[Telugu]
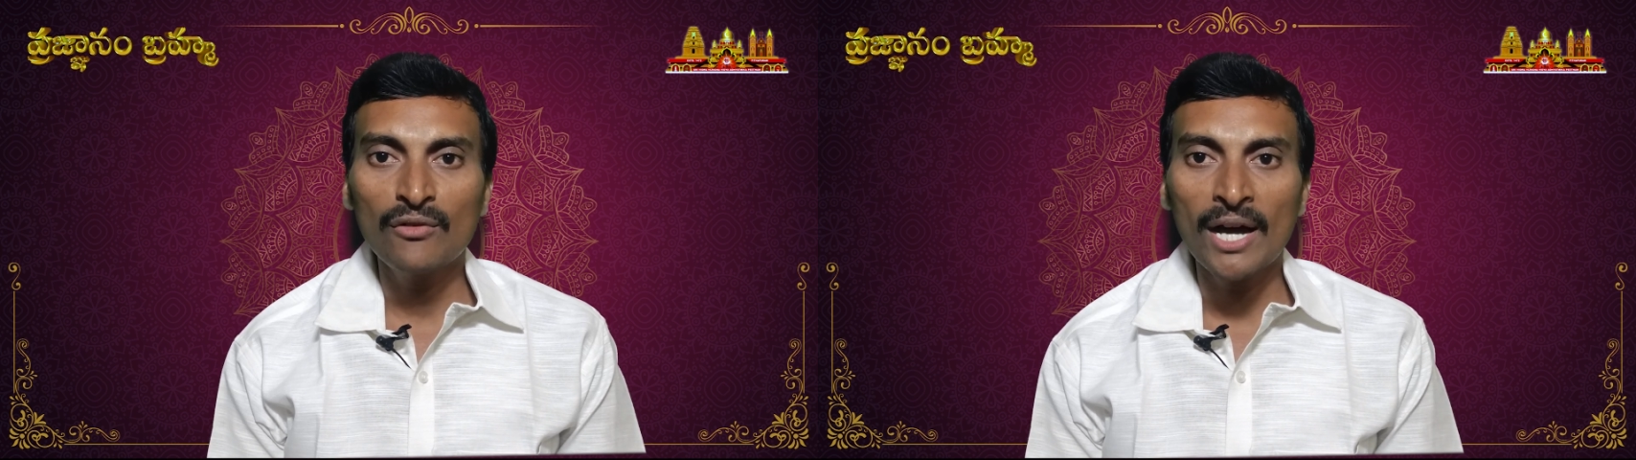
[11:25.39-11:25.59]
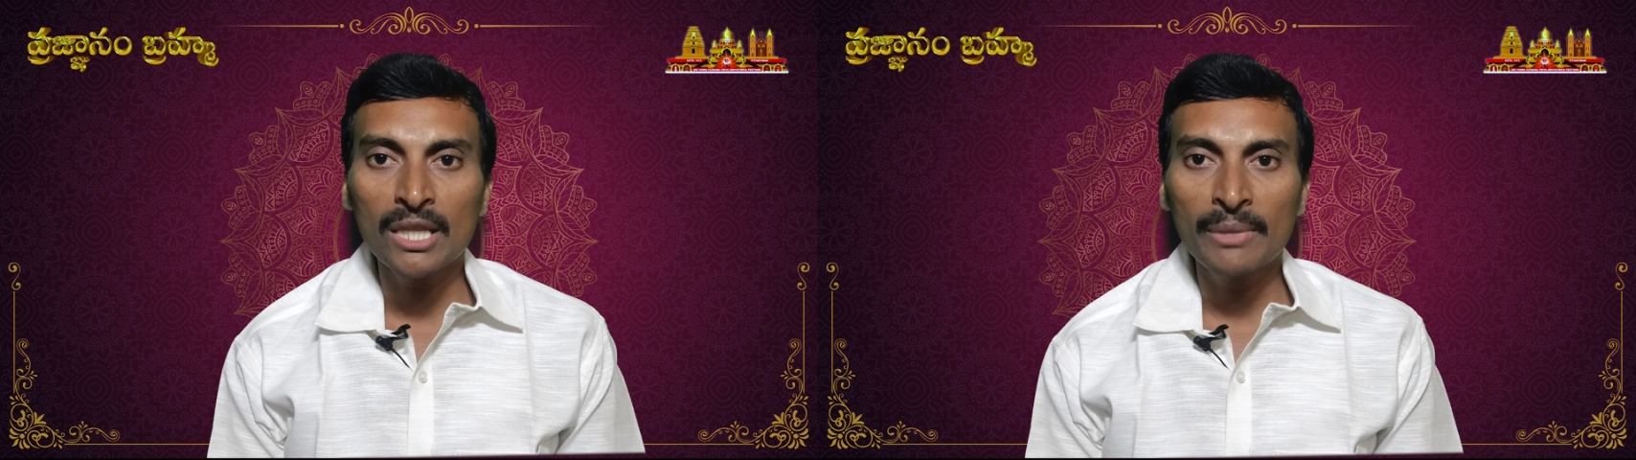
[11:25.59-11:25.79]

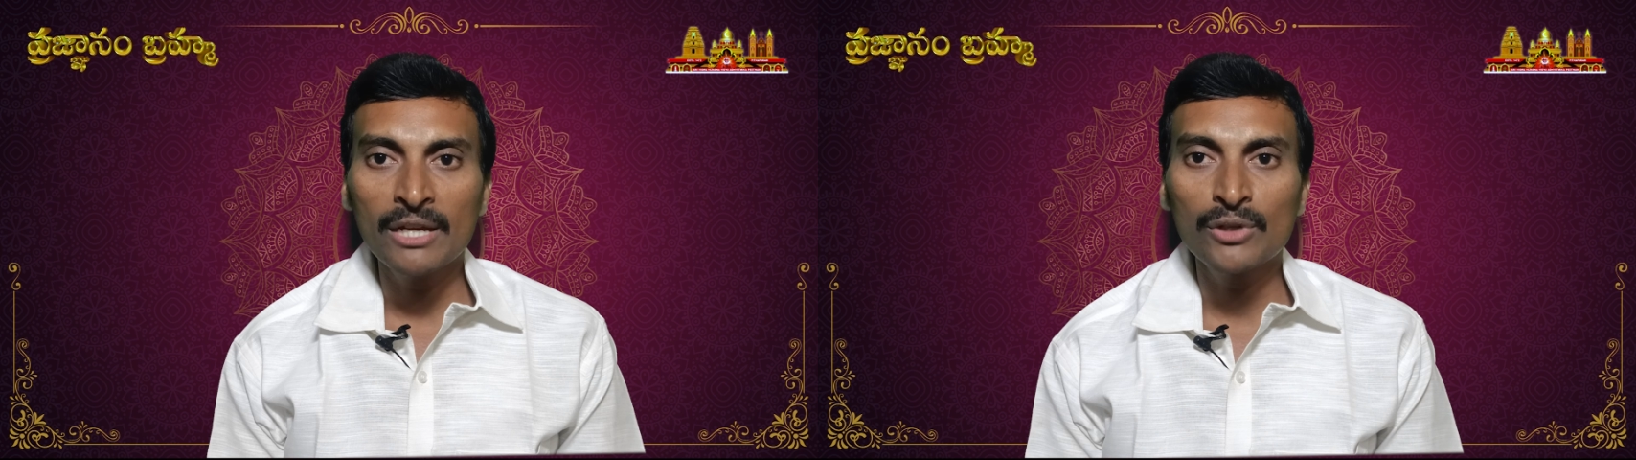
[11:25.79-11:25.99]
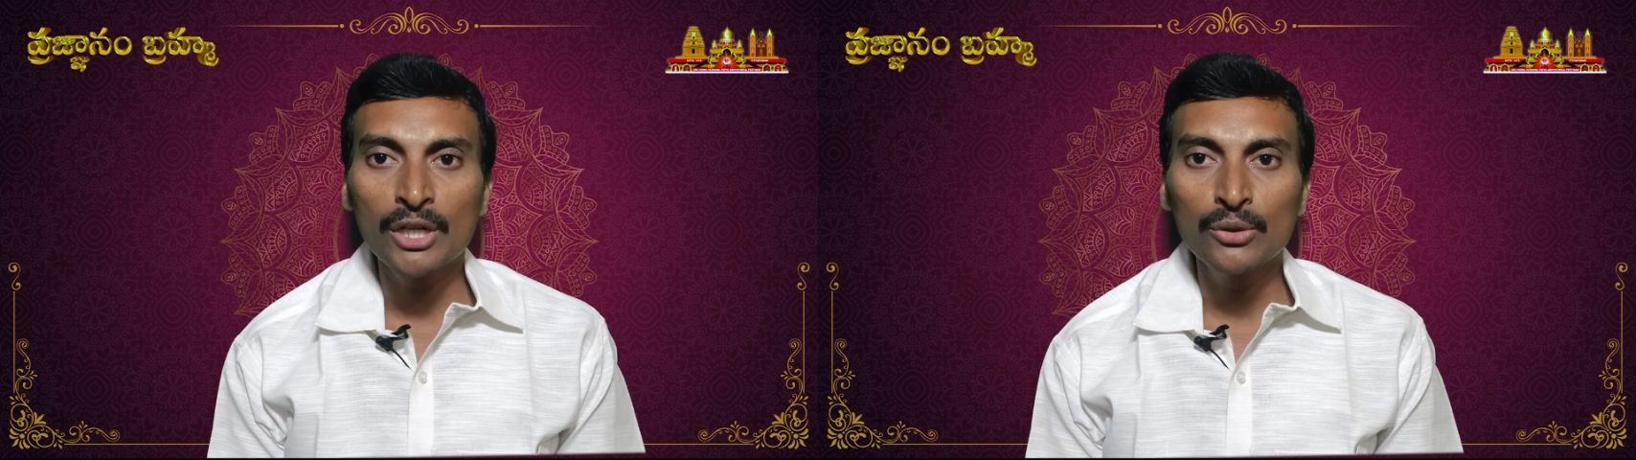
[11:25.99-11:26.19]
వాదమే
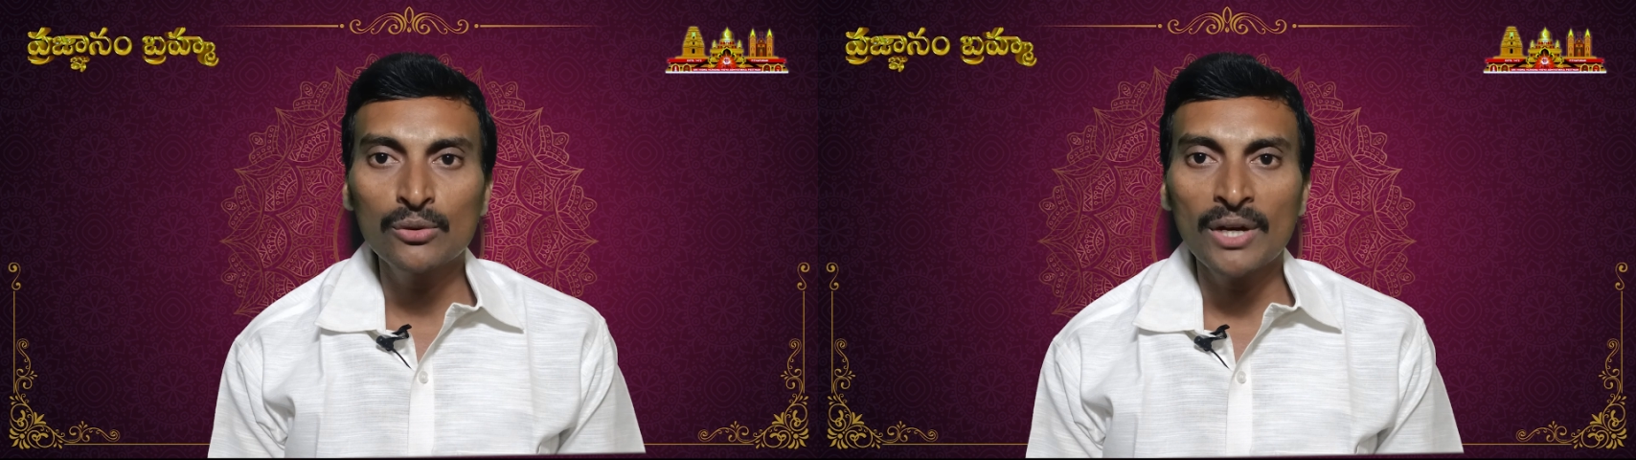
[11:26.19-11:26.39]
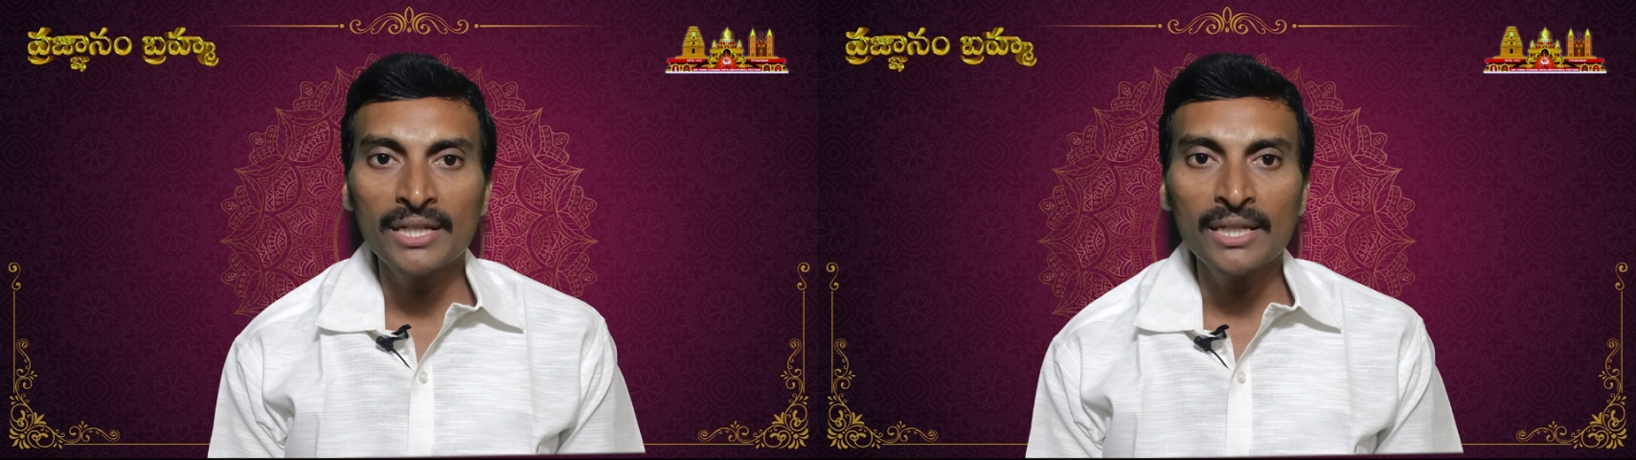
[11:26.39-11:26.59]
ఉండదు
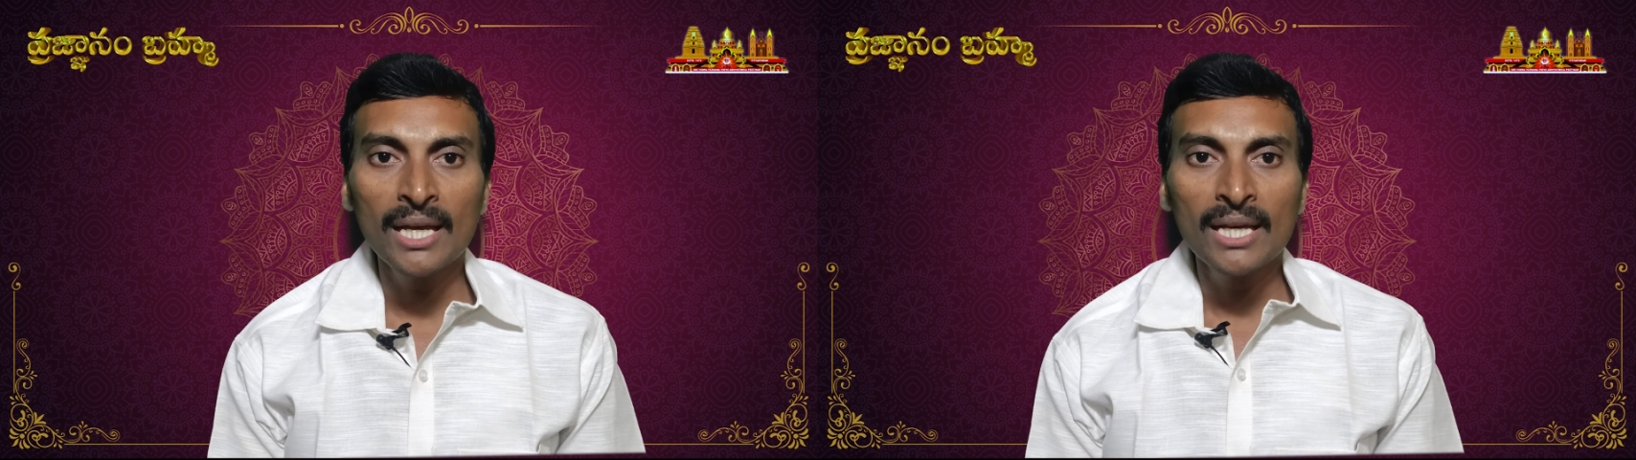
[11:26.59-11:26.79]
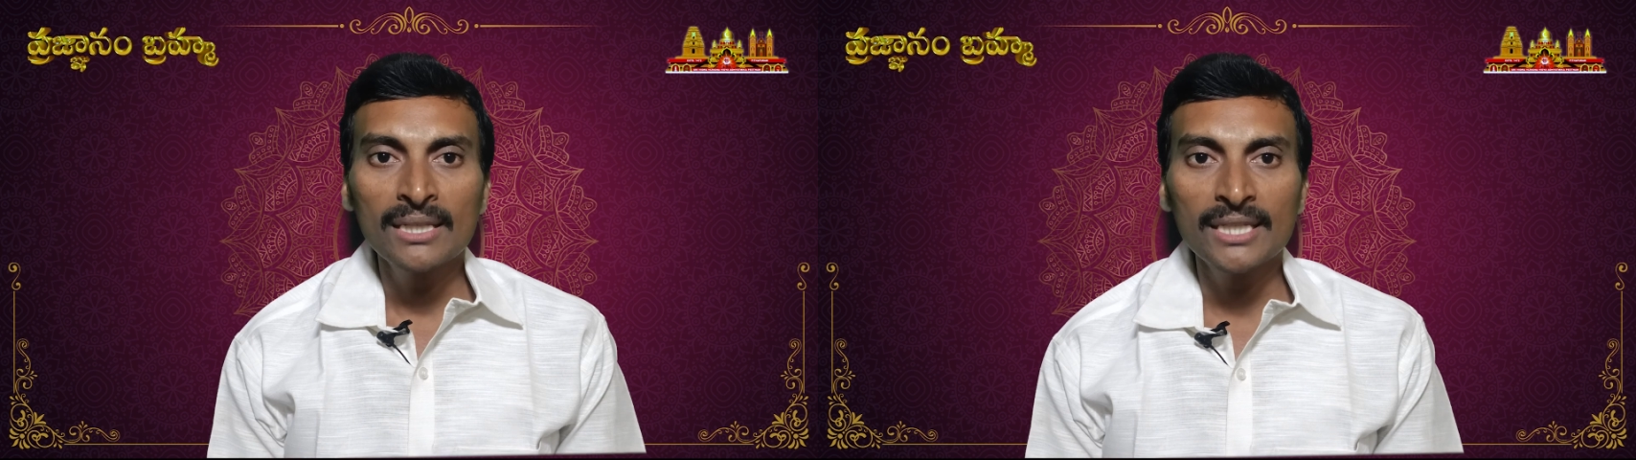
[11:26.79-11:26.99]
అని
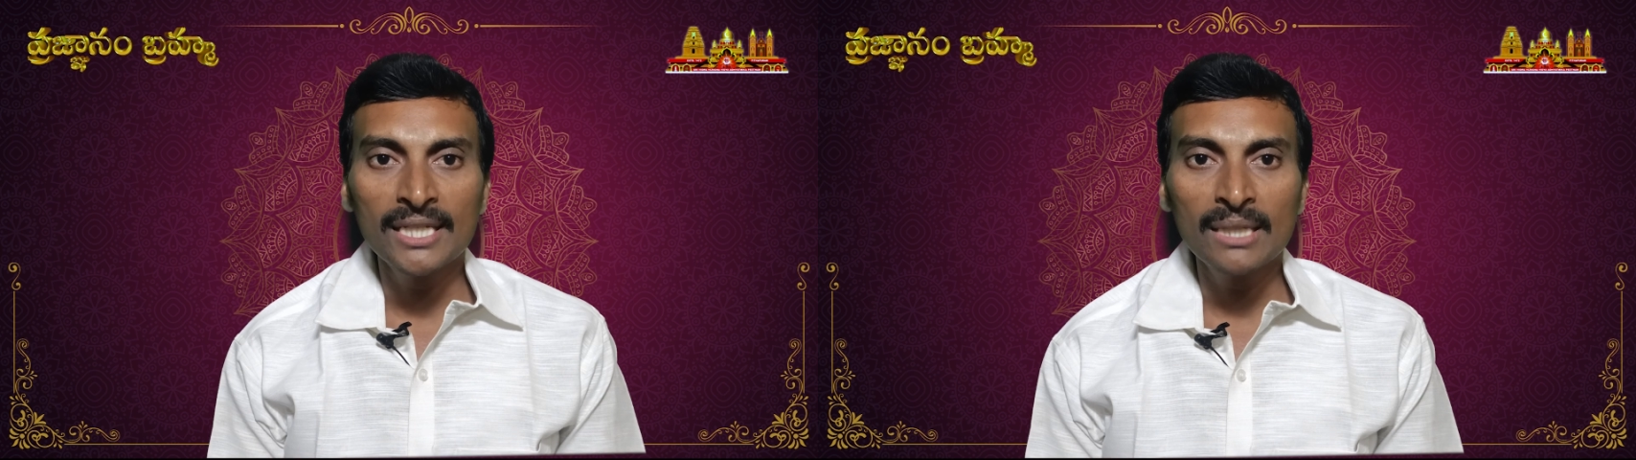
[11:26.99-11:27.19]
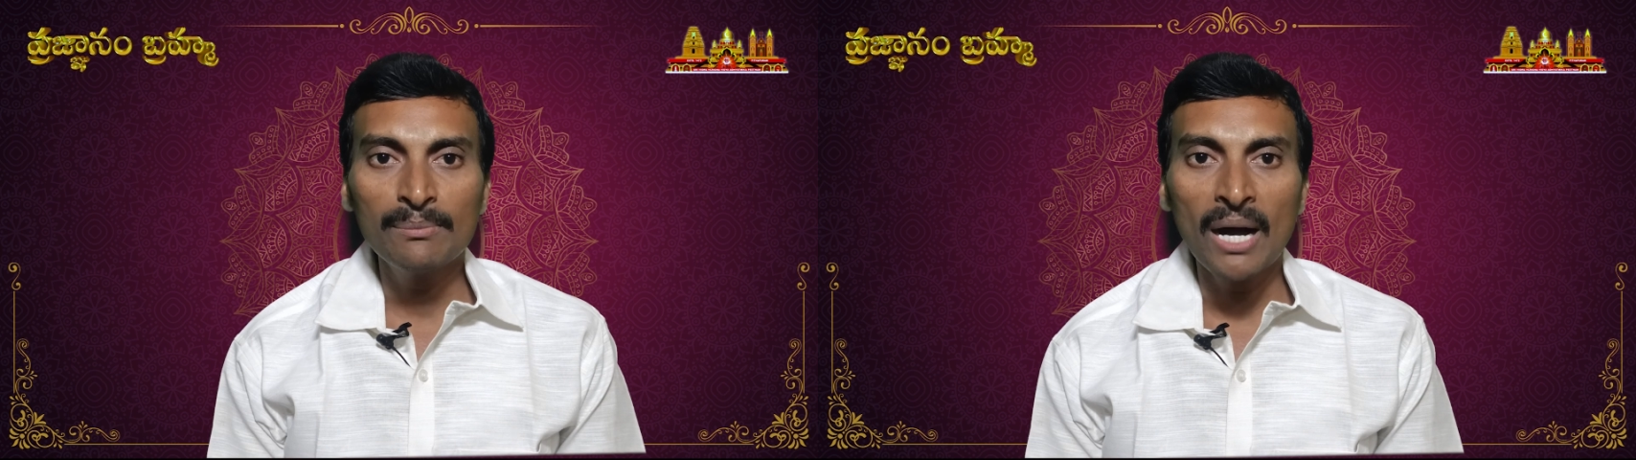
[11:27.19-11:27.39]

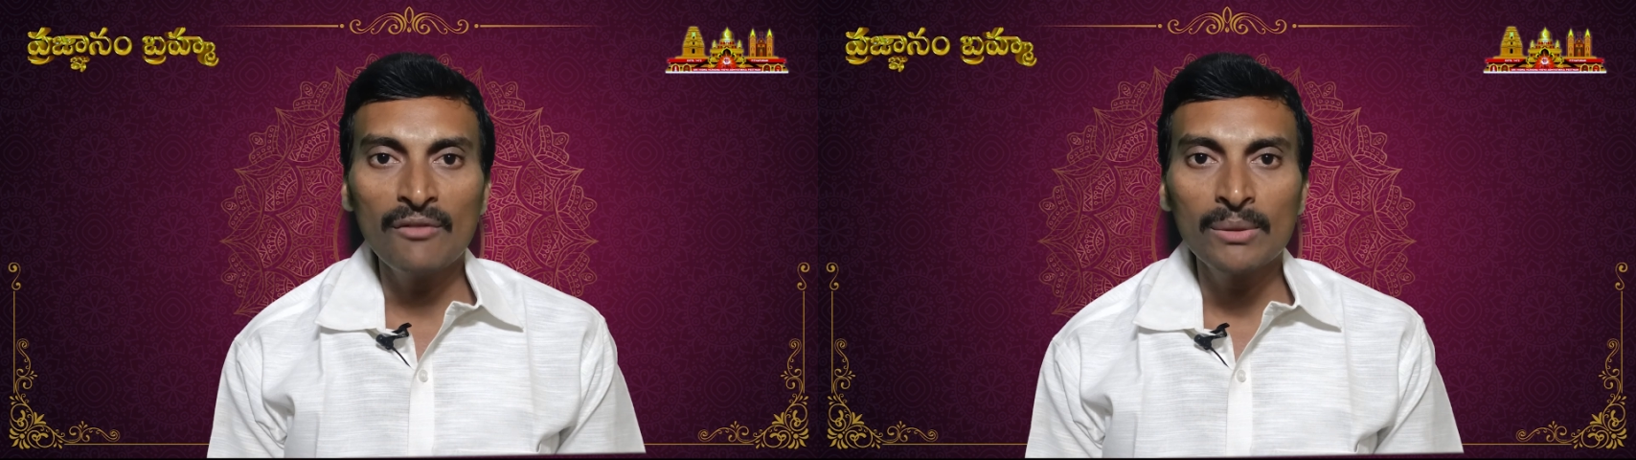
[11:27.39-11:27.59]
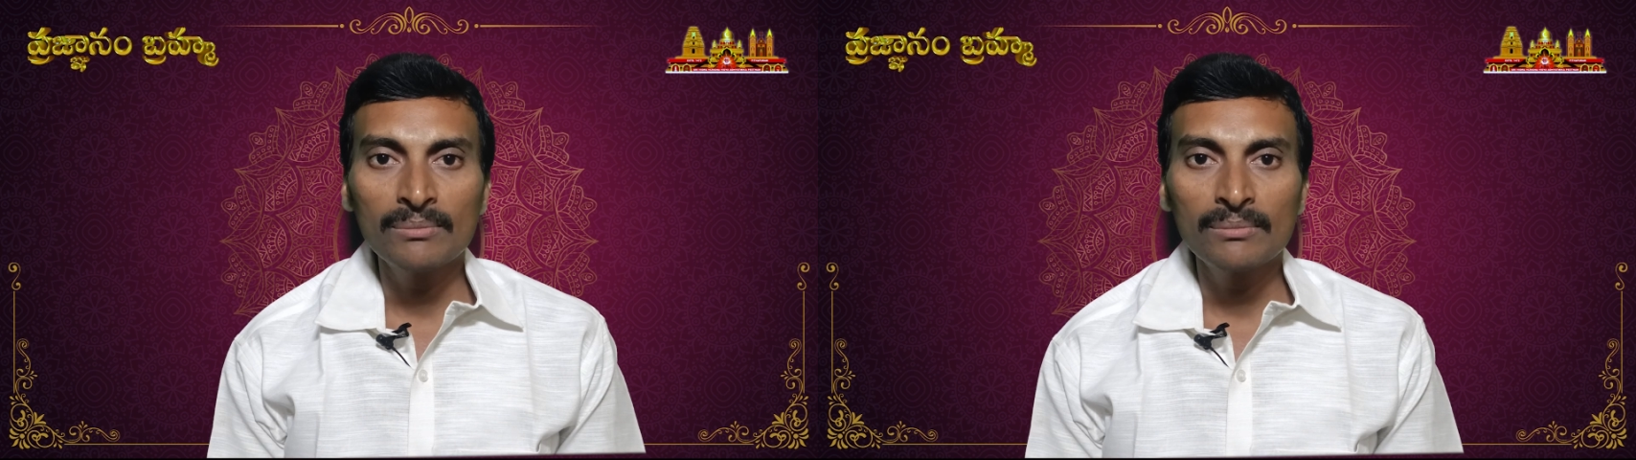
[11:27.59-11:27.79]
దీని
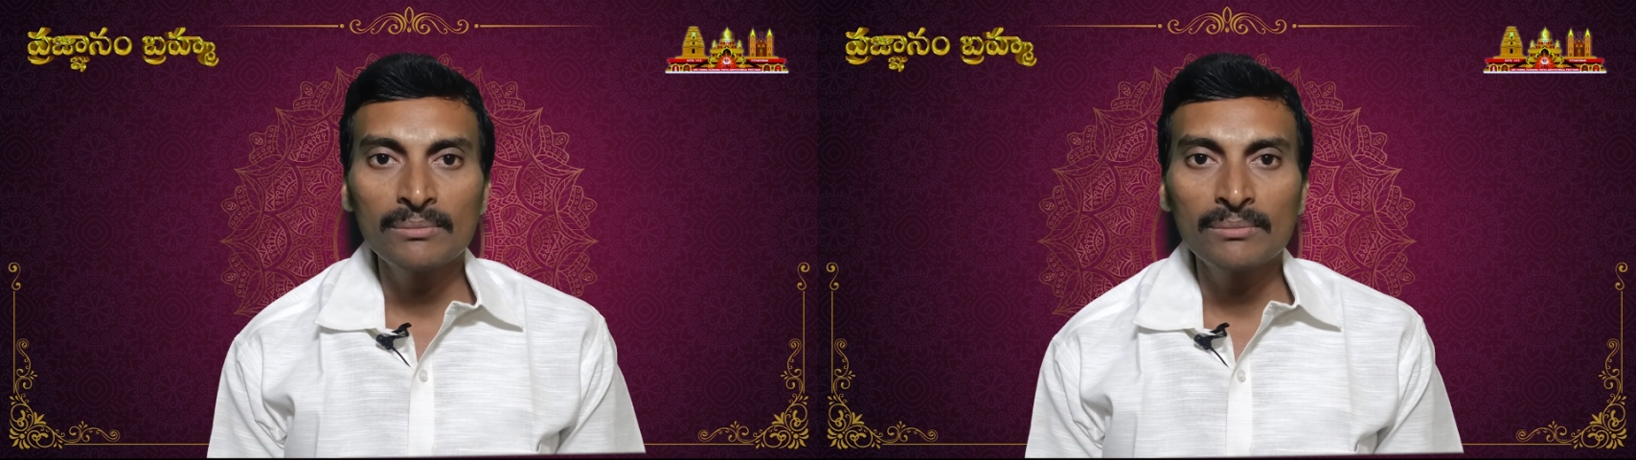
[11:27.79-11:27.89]
భావం